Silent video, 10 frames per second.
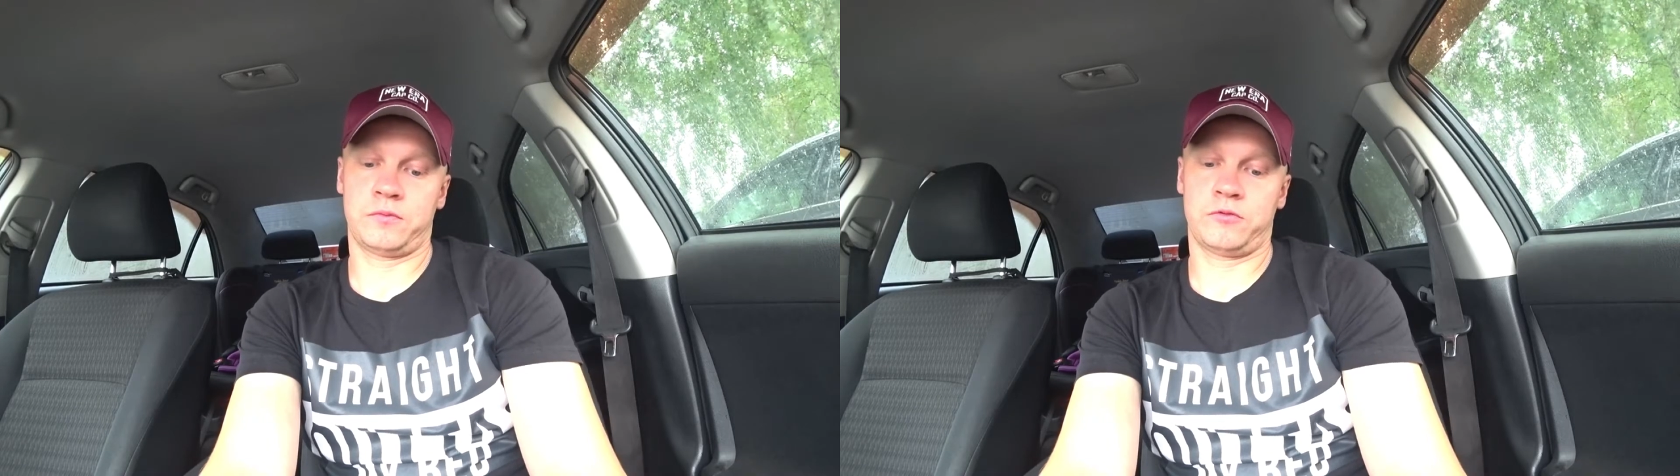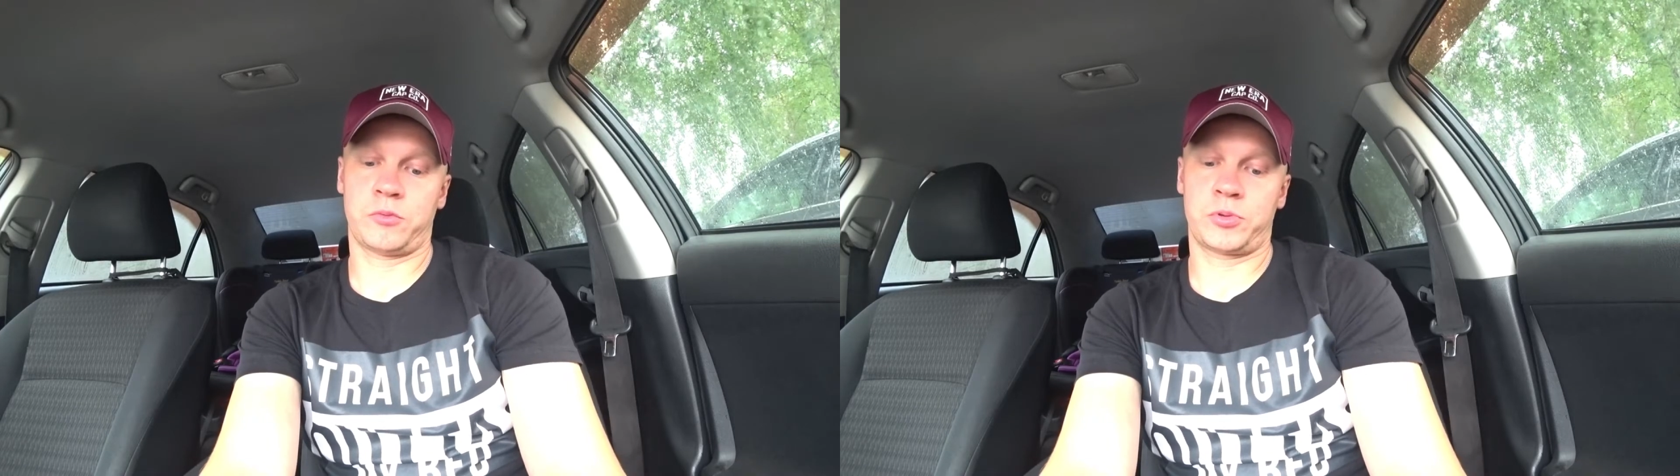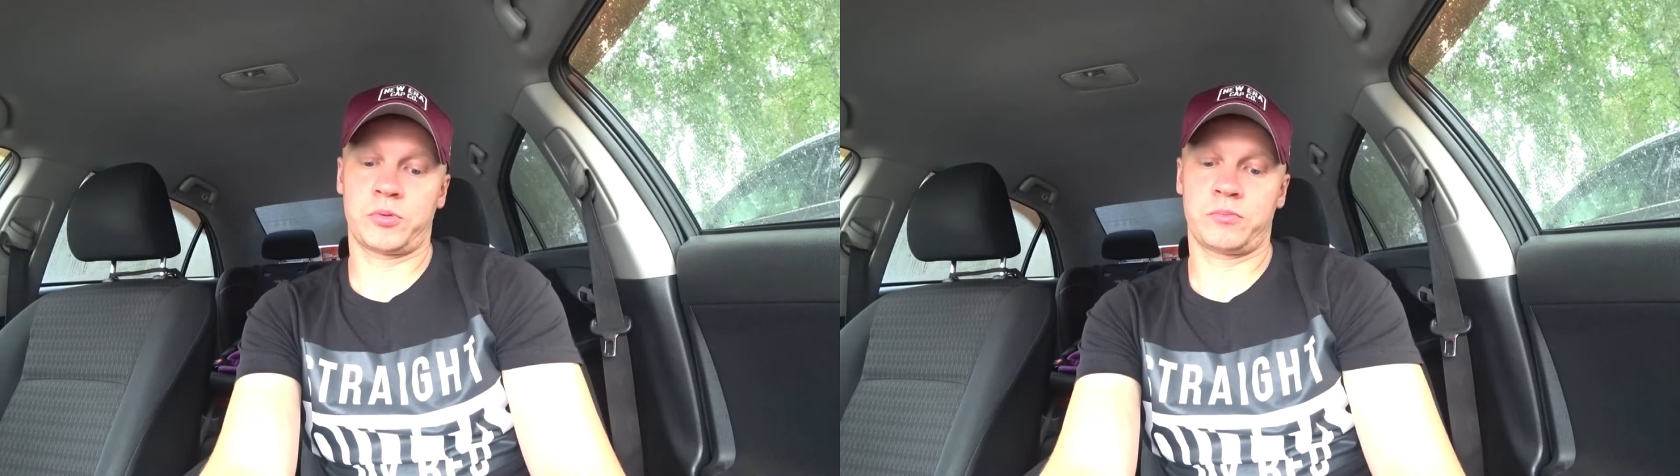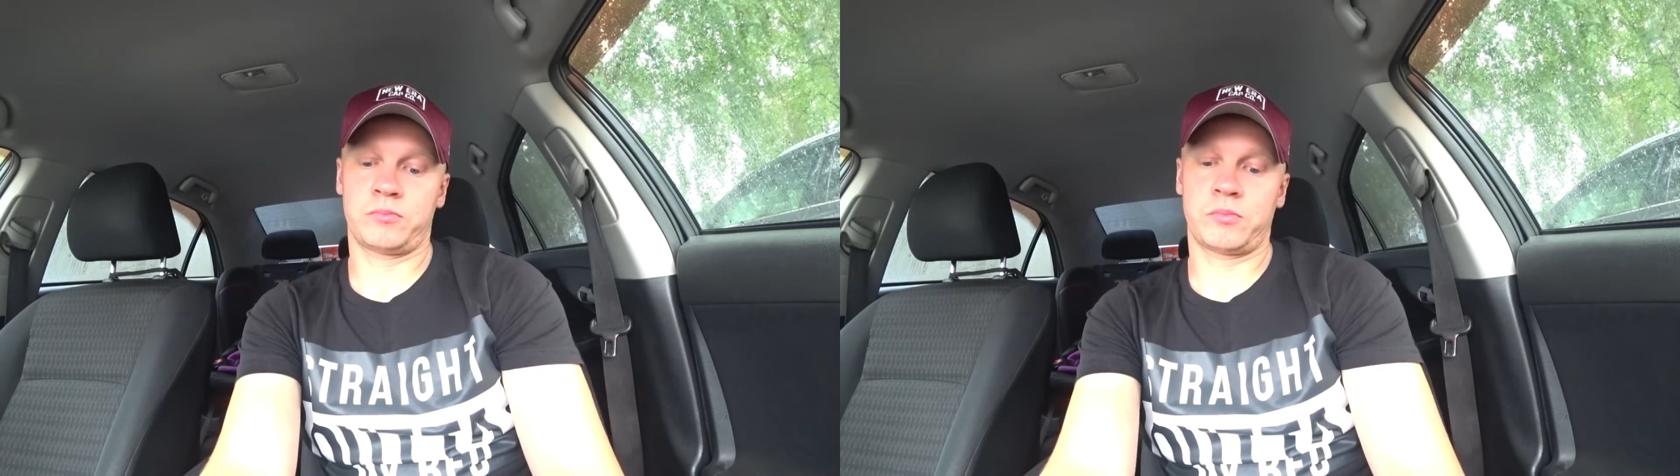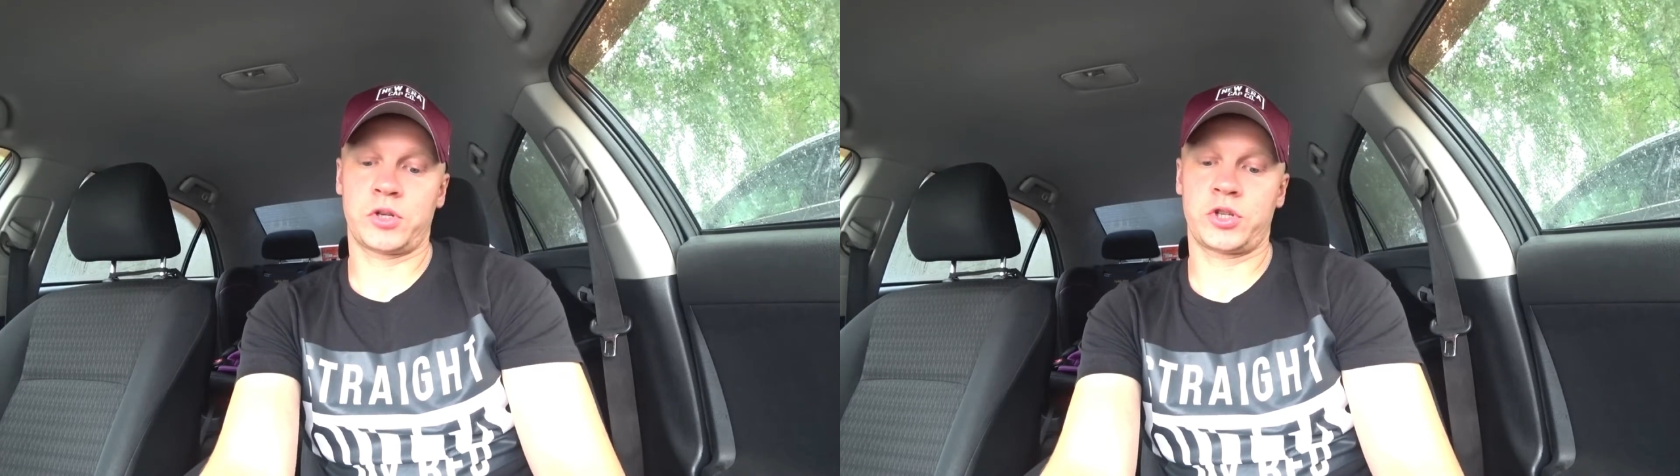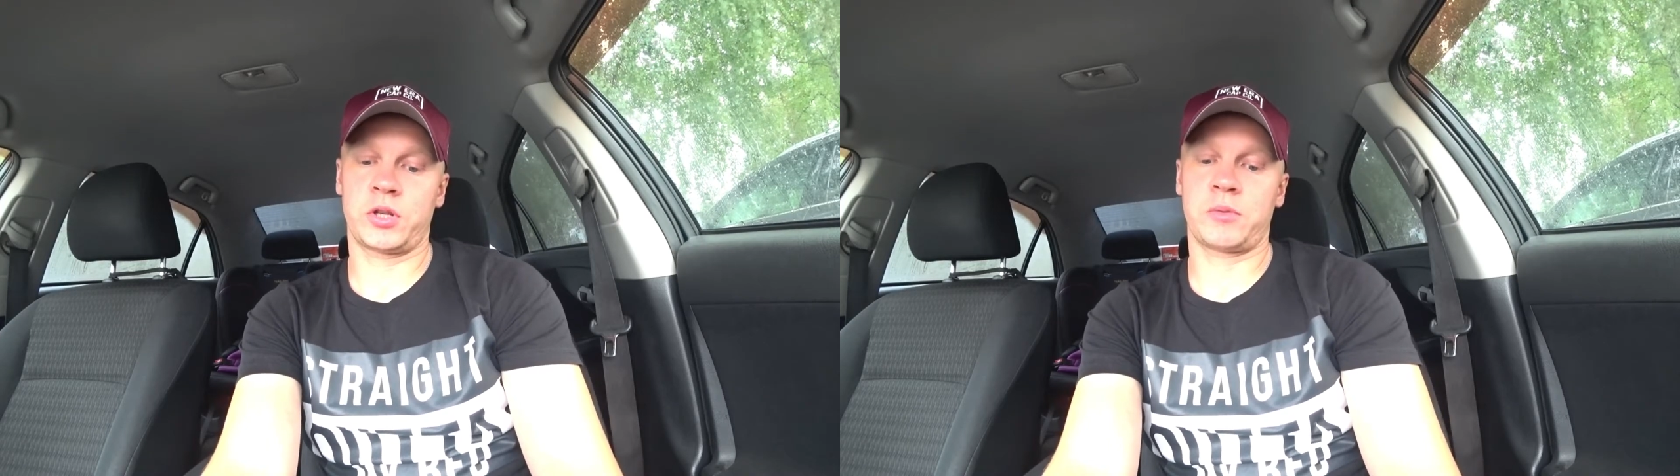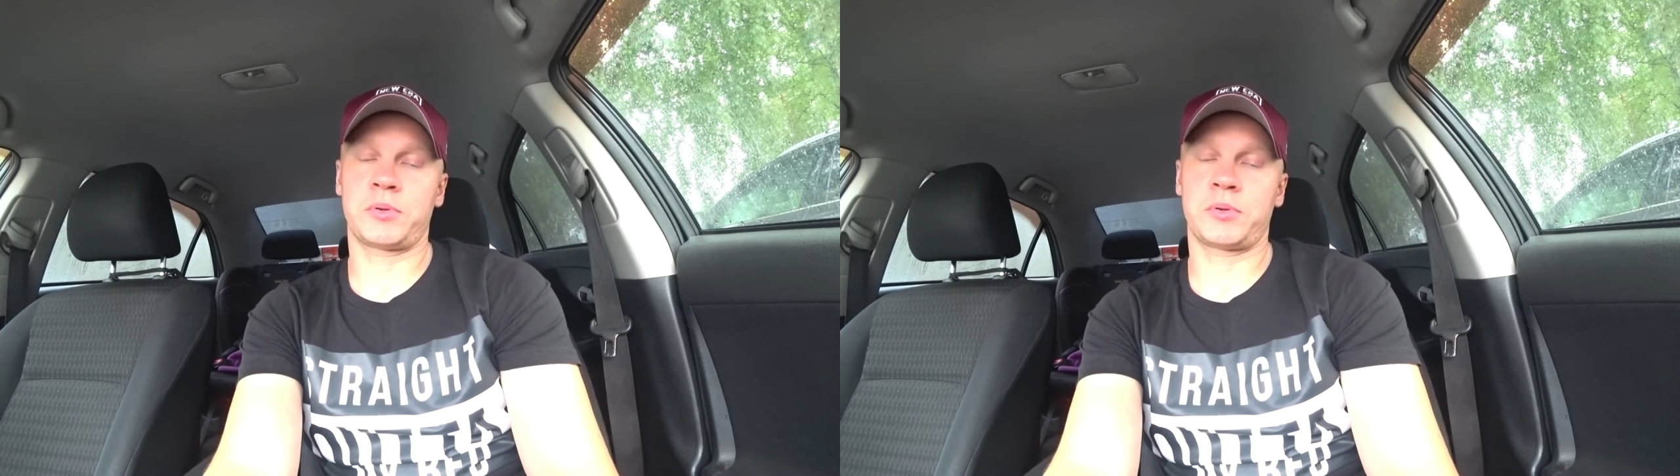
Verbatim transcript: в общем, машинки